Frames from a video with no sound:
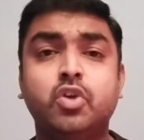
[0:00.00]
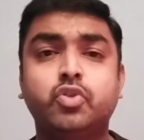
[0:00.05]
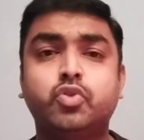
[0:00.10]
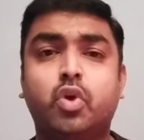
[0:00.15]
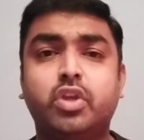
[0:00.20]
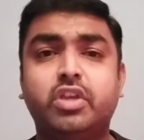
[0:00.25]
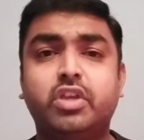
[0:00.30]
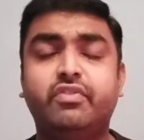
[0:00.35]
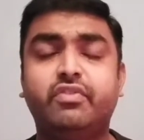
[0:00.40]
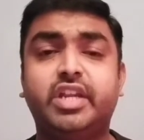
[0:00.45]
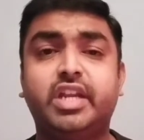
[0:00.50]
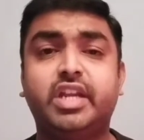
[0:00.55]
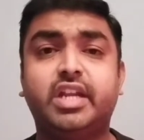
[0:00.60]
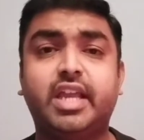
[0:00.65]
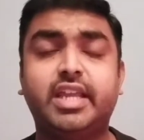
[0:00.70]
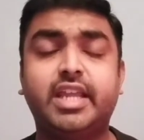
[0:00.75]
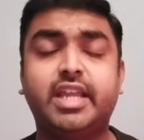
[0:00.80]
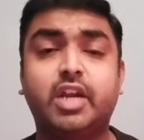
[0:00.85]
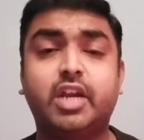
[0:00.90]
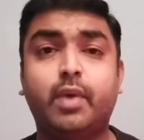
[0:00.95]
ஸோ இவர்கிட்ட
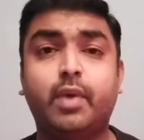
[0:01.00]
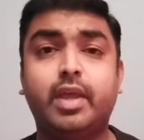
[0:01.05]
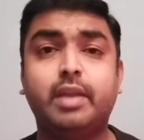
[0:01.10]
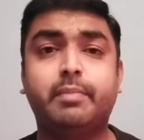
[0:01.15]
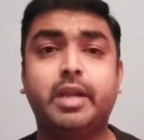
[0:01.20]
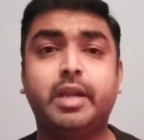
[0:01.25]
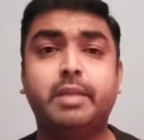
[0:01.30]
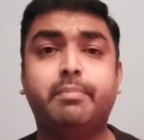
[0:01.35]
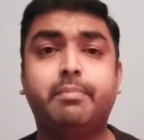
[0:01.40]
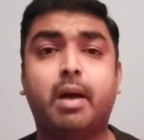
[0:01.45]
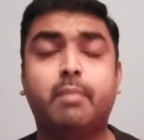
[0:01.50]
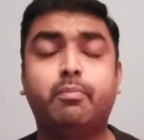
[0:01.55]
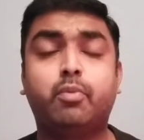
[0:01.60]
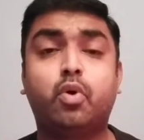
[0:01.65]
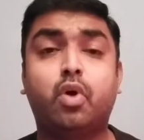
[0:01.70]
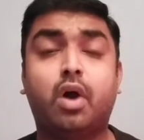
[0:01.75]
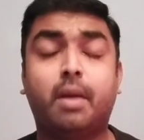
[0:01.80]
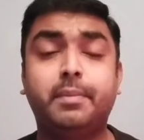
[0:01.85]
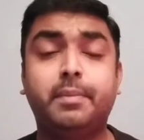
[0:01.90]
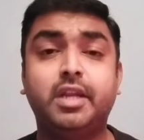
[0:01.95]
என்கொயரி பண்ணி
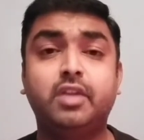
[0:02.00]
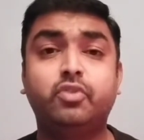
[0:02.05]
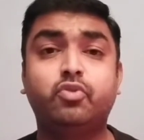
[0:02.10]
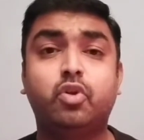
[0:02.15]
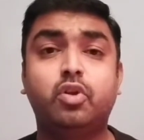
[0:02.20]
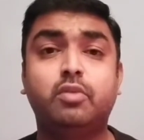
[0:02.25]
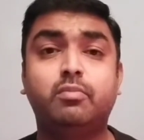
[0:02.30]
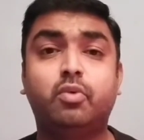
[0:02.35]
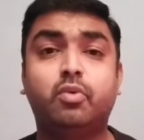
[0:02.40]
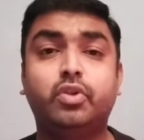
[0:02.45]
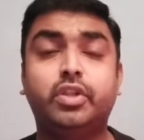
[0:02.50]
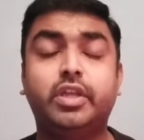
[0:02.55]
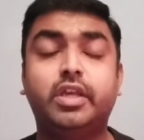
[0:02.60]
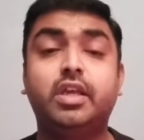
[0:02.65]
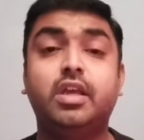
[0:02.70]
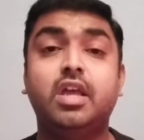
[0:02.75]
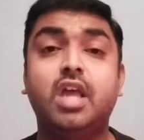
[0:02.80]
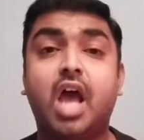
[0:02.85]
பார்ப்போம் அப்படின்னு சொல்லும் போது